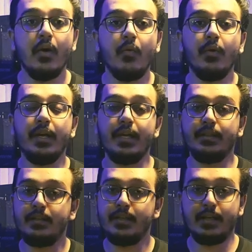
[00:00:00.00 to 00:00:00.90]

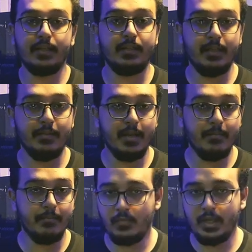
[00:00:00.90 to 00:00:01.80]
والدنيا كانت
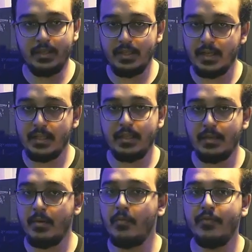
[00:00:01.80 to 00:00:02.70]
تمام الدنيا كانت
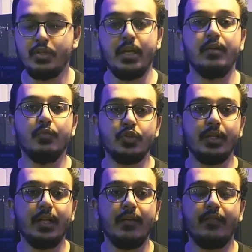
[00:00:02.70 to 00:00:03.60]
تمام ومفيش اي
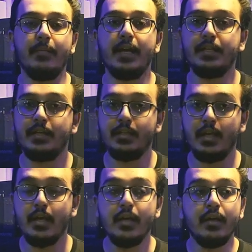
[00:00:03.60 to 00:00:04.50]
مشكله فبعد كده